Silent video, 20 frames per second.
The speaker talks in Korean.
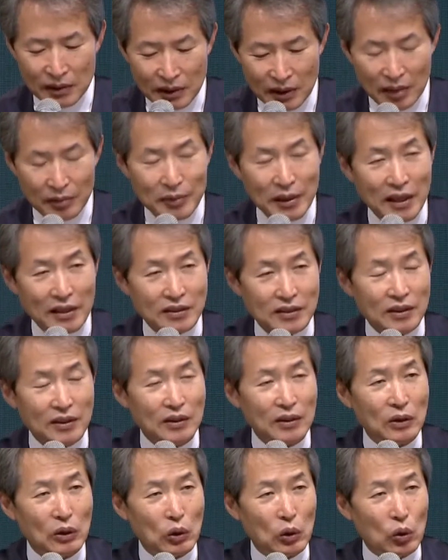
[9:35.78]

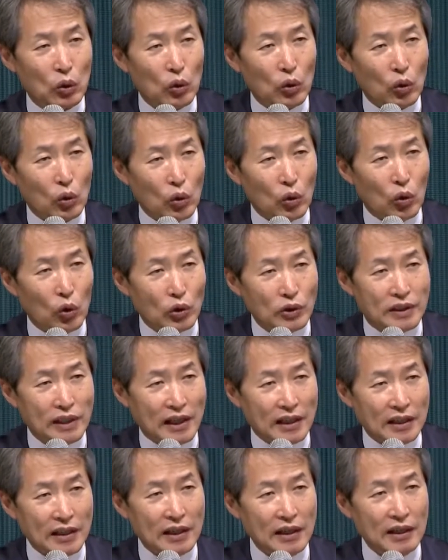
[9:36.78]
느헤미야서
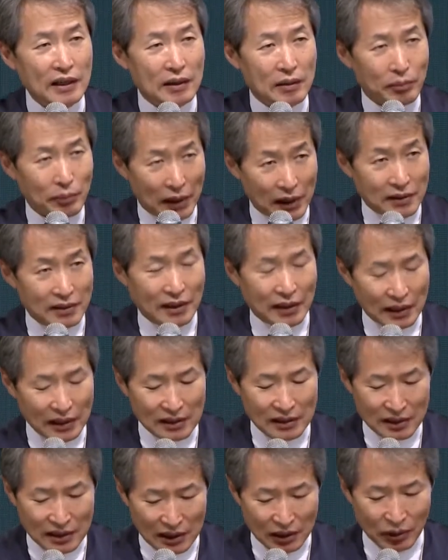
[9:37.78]
5장에
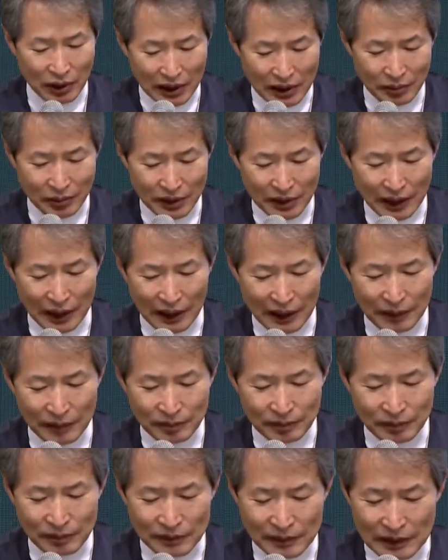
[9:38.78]
발생한 상황입니다.
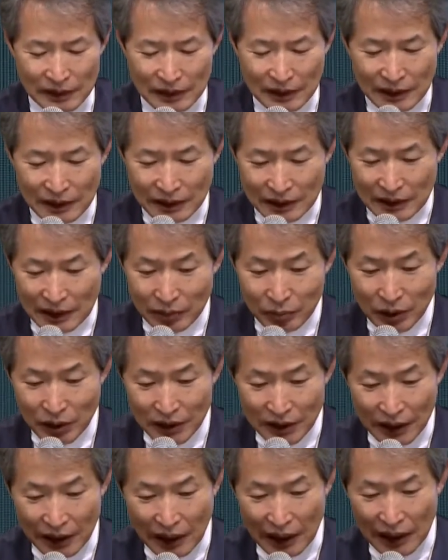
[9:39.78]
자,
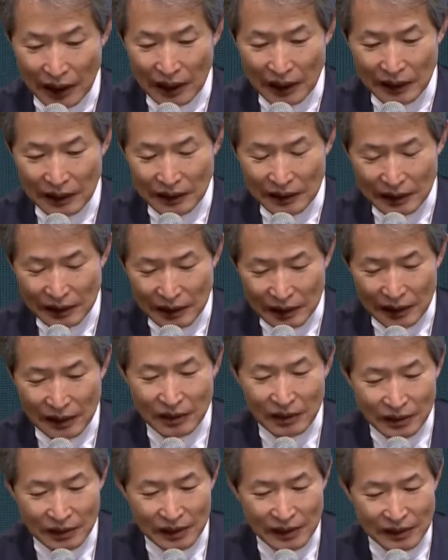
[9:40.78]
한번 제가
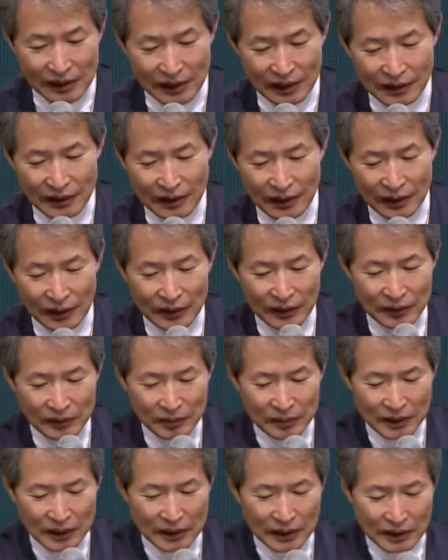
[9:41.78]
읽어 드릴
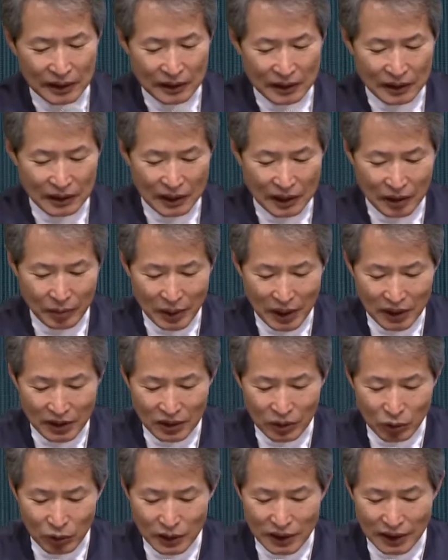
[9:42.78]
텐데요.
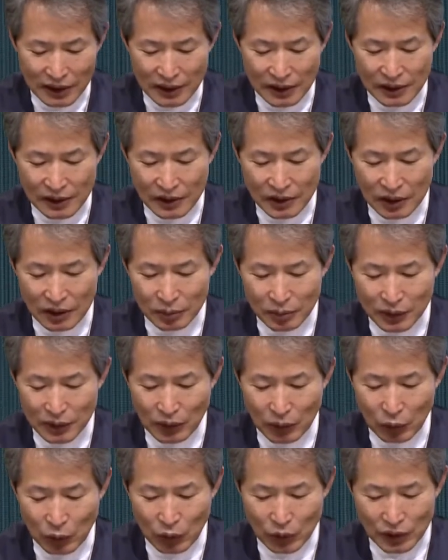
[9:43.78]
느헤미야서 5장
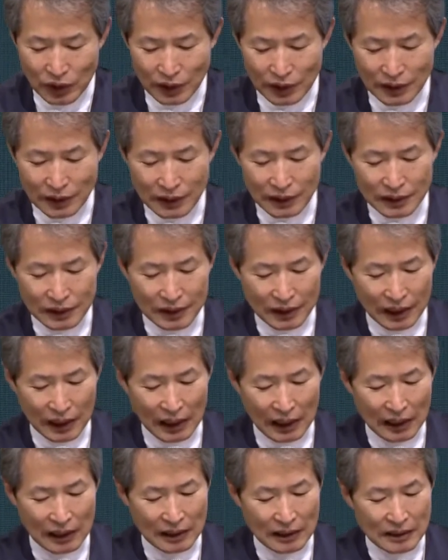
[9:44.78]
1절부터 5절을
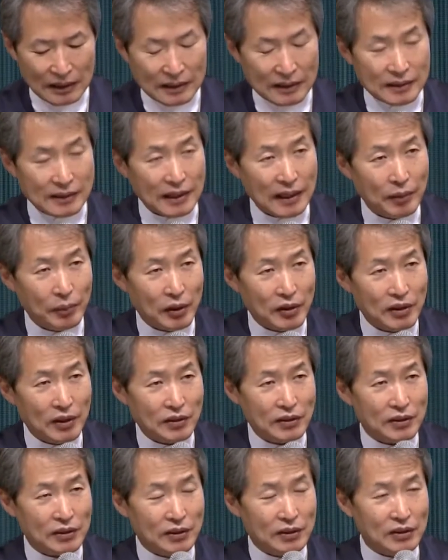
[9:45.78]
제가 세
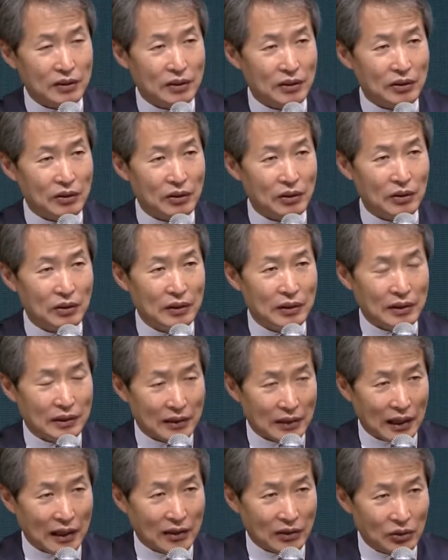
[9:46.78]
번역 성경으로
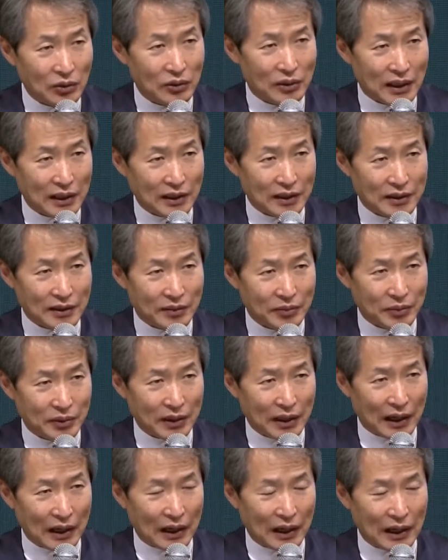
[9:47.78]

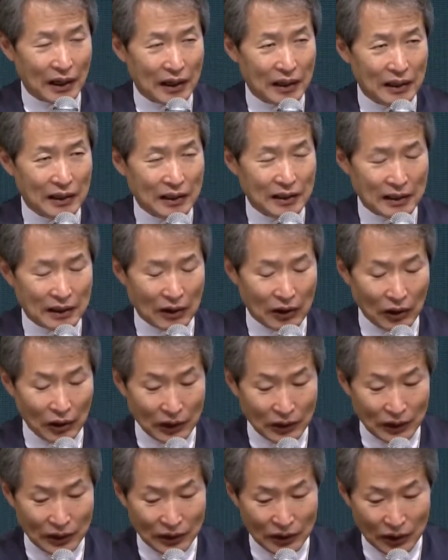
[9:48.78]
낭독하겠습니다.
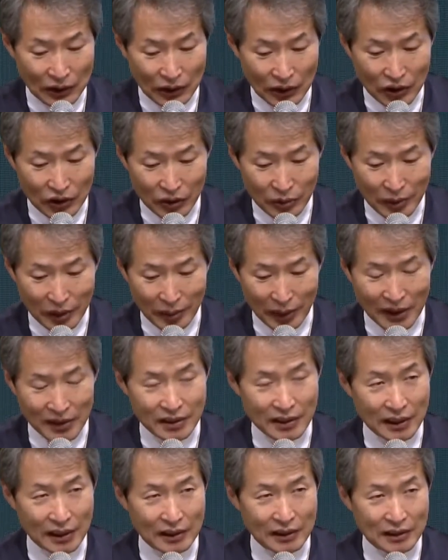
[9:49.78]
그러니까 어떤 어려움이
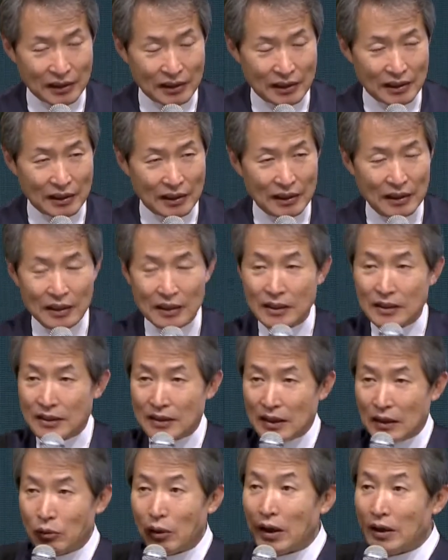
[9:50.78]
발생했는지
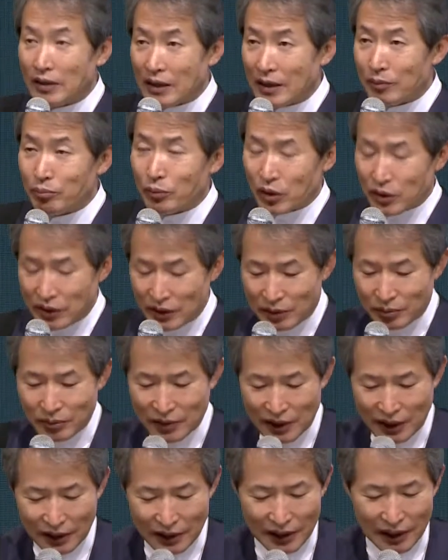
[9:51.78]
상황을 한번
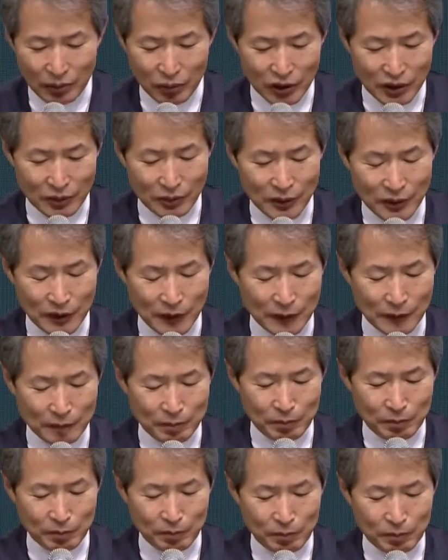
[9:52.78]
짐작을 해 보십시오.
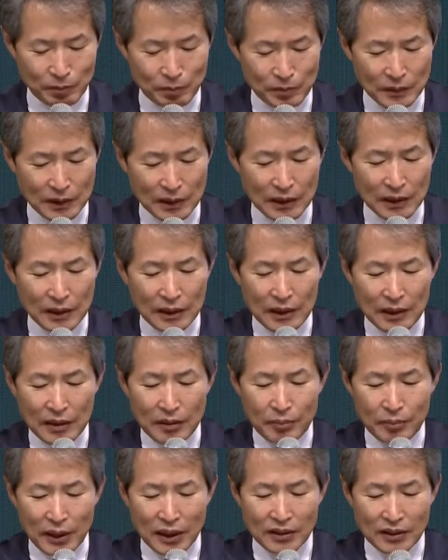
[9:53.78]

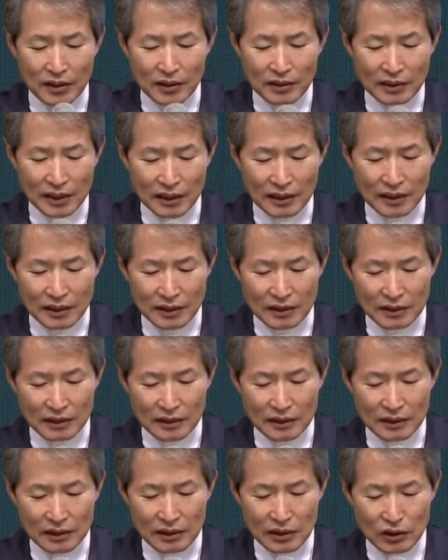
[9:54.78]
백성
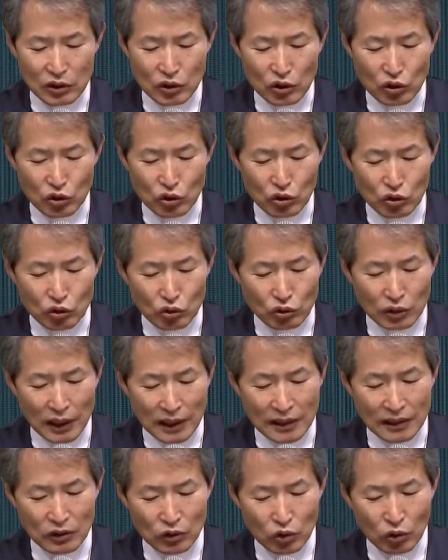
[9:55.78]
사이에서
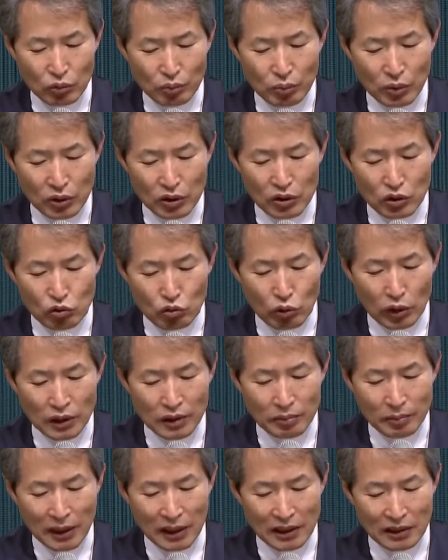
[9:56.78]
유다인 동포를
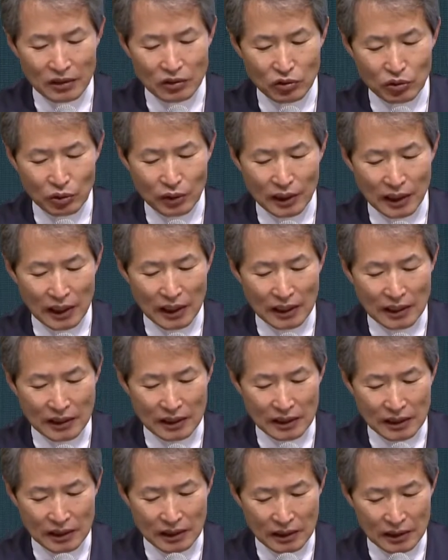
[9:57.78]
원망하는 소리가
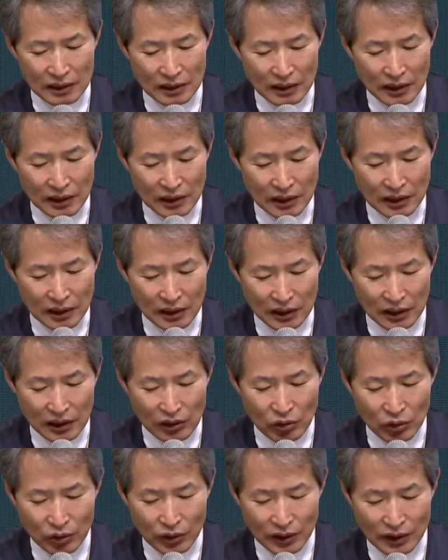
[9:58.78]
크게
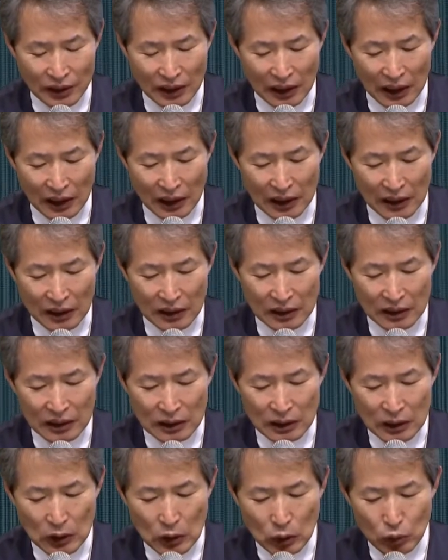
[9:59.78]
일고 있다.
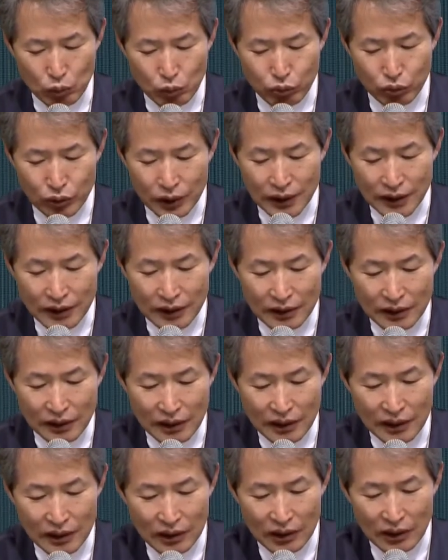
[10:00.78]

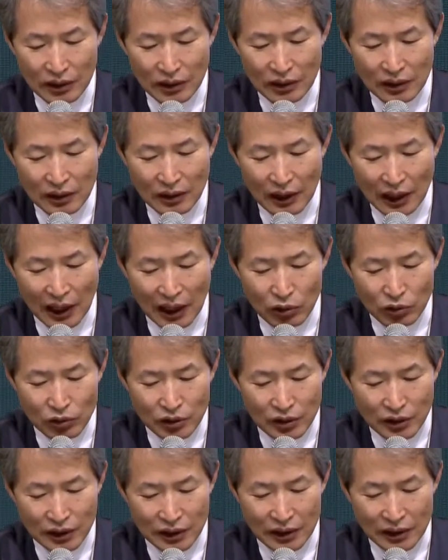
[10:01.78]
부인들이 더
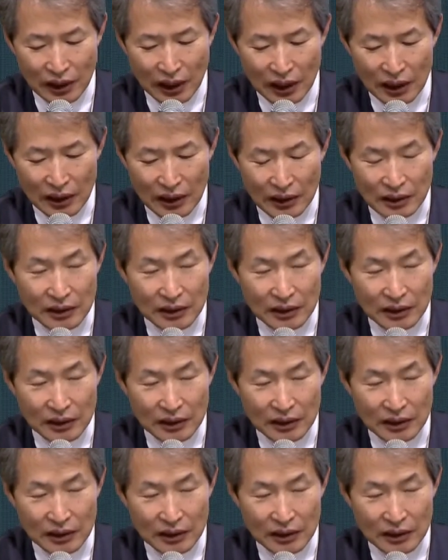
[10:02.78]
아우성이다.